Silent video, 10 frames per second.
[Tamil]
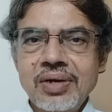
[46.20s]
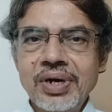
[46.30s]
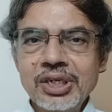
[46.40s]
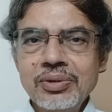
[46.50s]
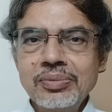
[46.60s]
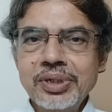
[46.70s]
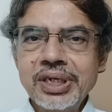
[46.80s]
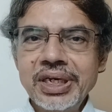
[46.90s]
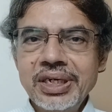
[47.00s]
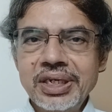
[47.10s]
வணக்கம்
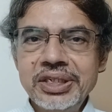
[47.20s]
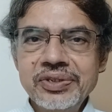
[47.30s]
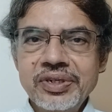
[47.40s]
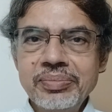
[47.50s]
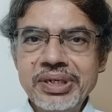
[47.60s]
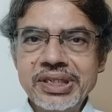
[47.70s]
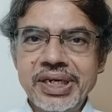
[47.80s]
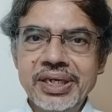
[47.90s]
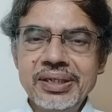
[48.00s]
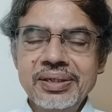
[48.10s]
நண்பர்களே நான் ஈஸ்வரன் பேசுகிறேன்